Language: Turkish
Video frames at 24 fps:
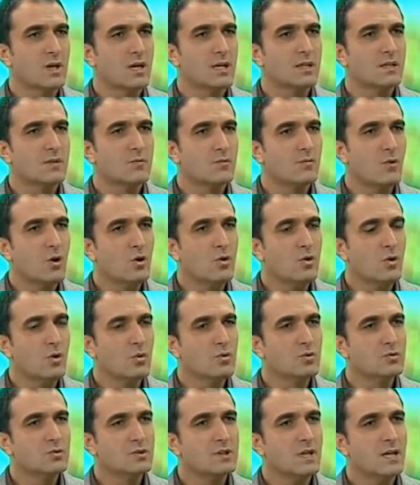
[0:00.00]
Tabii böyle
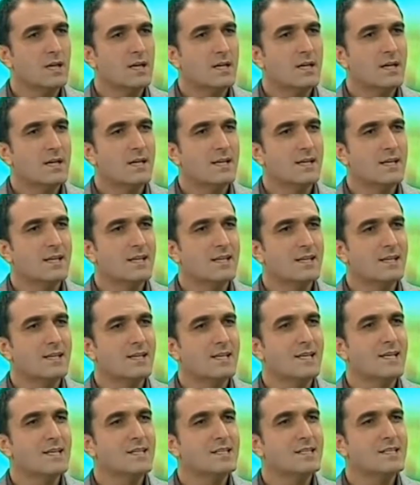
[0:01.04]
olunca e,
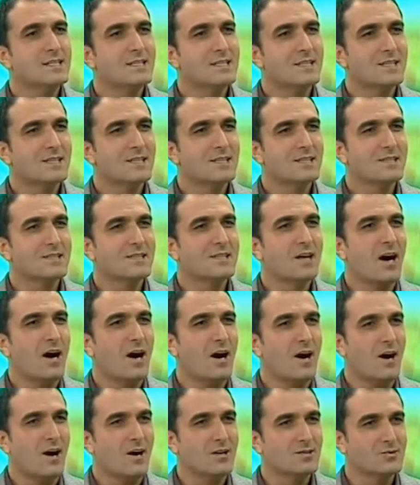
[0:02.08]
iz daha
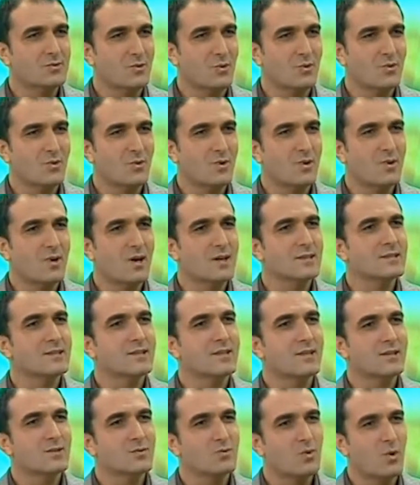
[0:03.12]
az oluyor.
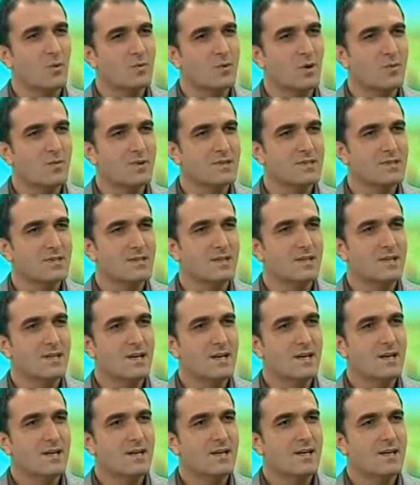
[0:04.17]
Hastaların toplaması
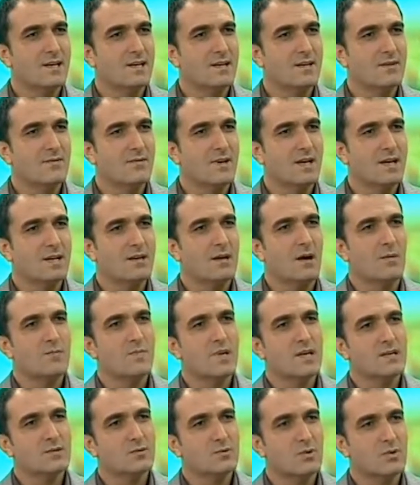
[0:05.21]
e, ve
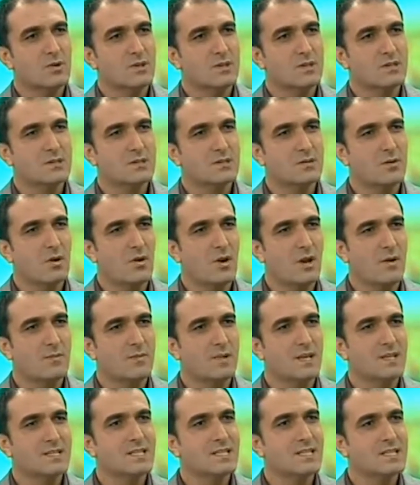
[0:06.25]
ameliyat sonrası
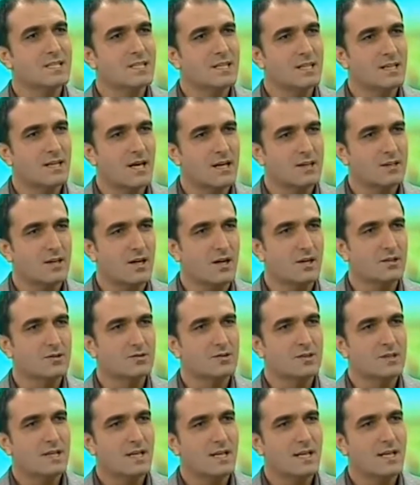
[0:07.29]
dönemde şişlikler daha az,
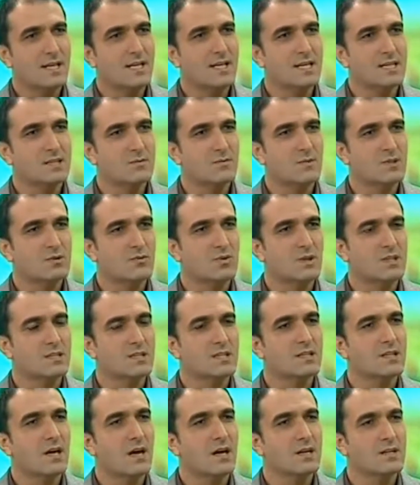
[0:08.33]
iyileşme
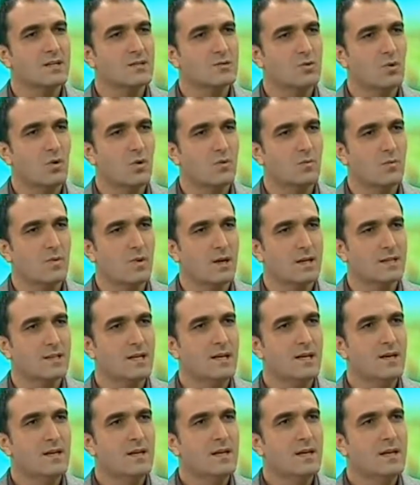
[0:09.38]
süreçleri daha kısa
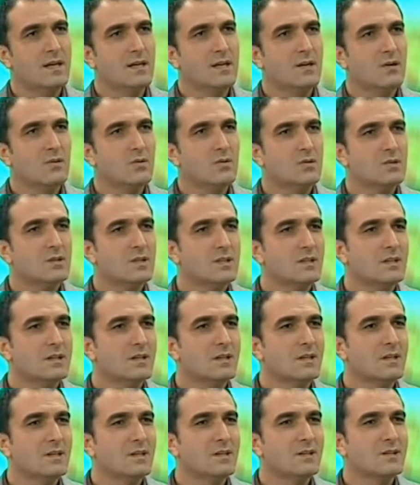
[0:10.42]
olmakta. Onun için
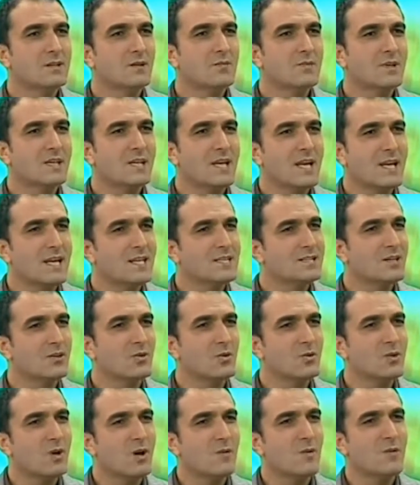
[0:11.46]
e, tabii ki izler
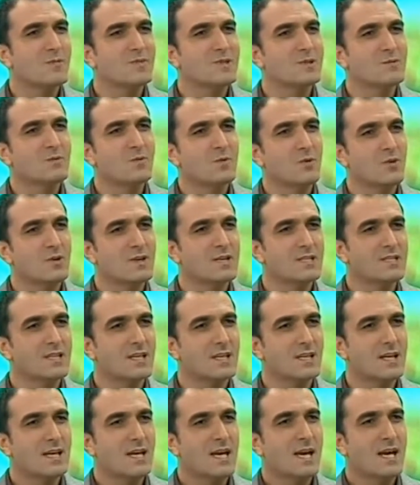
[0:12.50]
oluyor ama biz bu
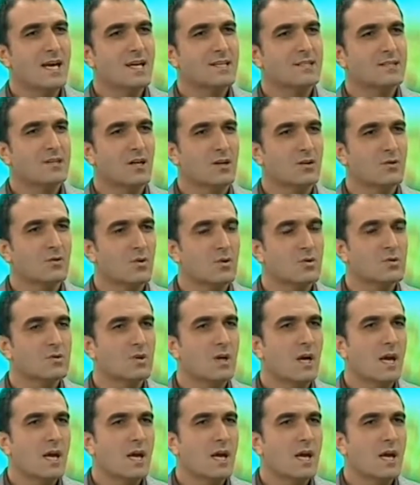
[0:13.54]
izleri saklıyoruz.